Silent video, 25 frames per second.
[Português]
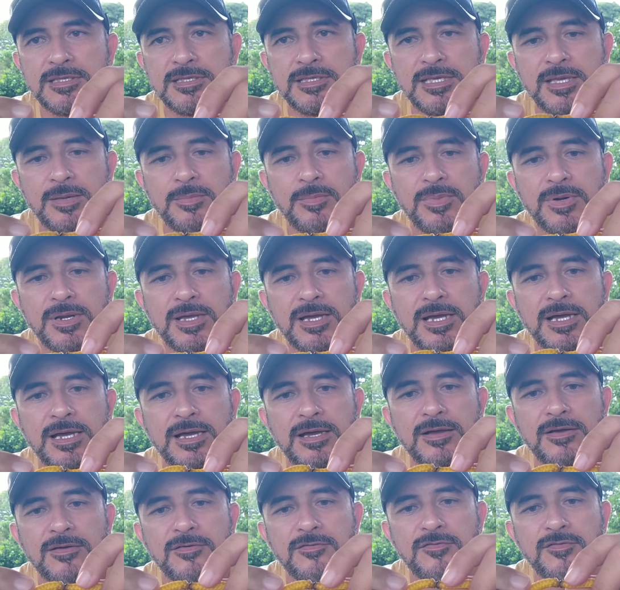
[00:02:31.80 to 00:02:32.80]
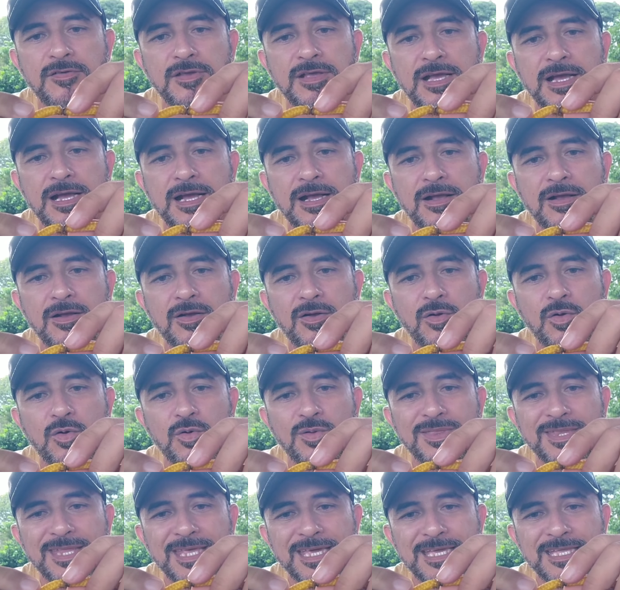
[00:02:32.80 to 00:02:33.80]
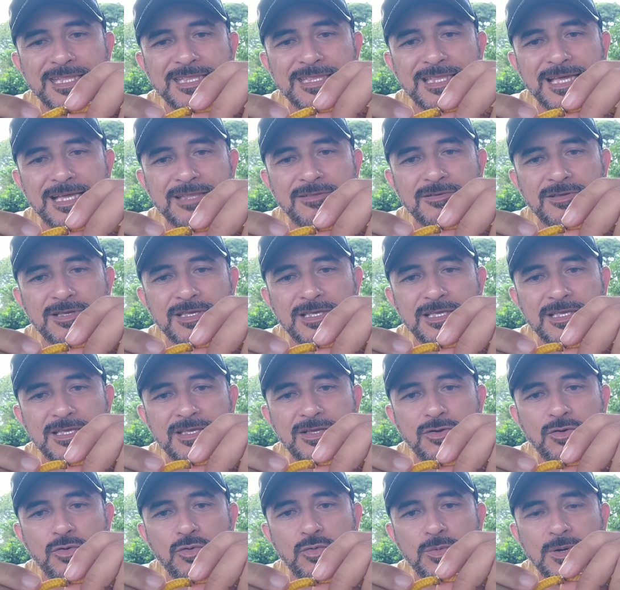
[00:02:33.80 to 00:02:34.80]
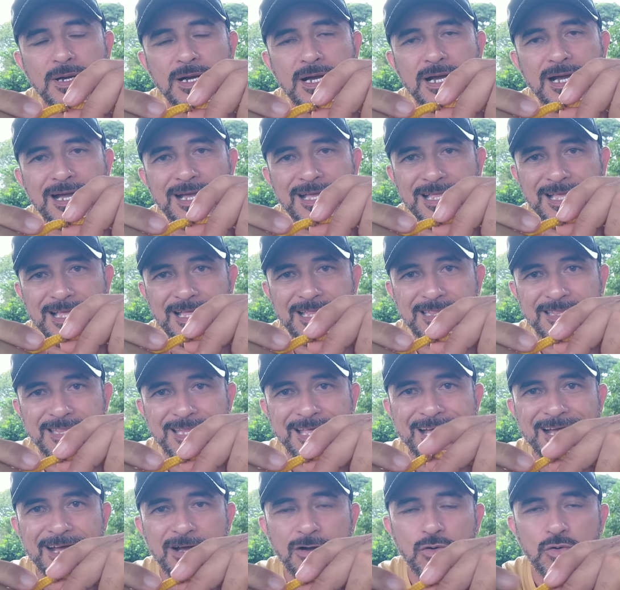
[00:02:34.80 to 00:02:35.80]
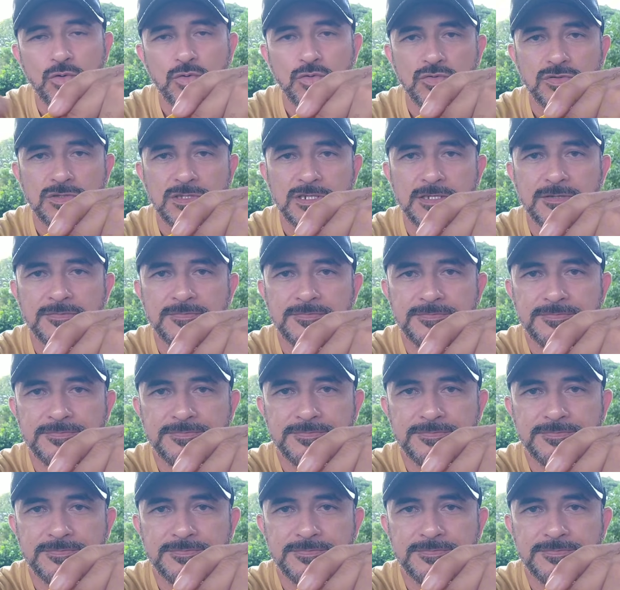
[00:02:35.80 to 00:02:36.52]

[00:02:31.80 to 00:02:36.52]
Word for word: Que é para ficar conectado aqui uma na outra.